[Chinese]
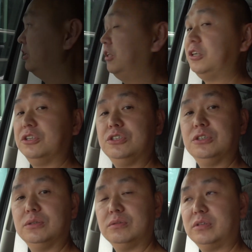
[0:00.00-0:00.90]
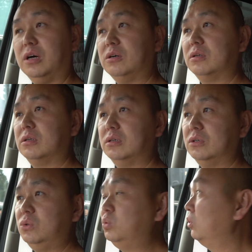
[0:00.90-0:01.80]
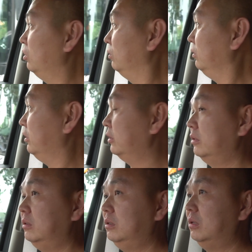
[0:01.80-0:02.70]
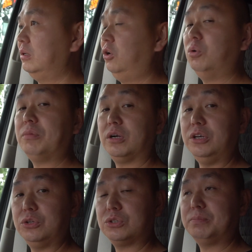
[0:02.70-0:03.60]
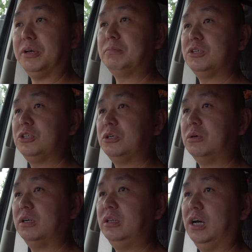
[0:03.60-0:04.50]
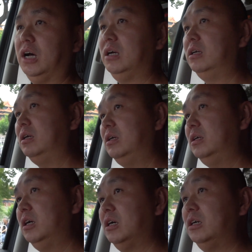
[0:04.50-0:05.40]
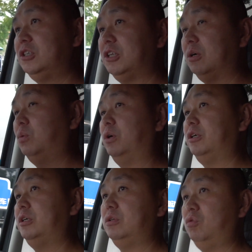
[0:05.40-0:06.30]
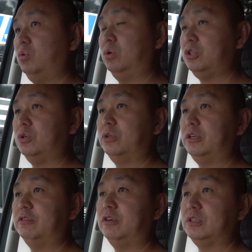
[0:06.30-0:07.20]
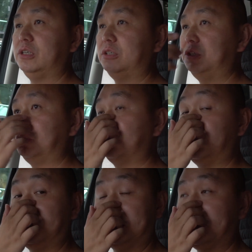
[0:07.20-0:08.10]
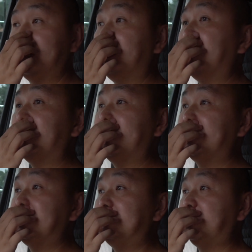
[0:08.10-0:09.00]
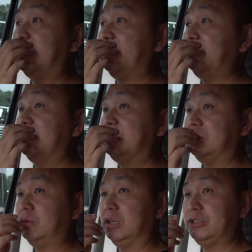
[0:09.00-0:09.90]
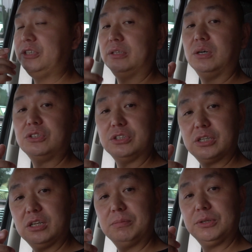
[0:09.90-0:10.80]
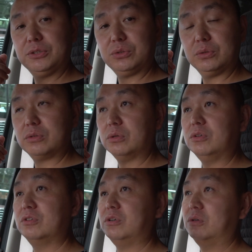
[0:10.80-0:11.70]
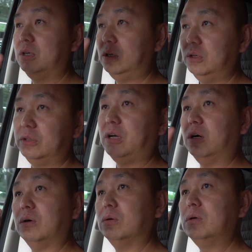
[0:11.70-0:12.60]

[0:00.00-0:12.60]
在呢已经到了故宫的后面，也就是北门这块。那现在我的左手的这个方向呢就是景山。那今天本来原计划是想到景山那边去走一走，然后到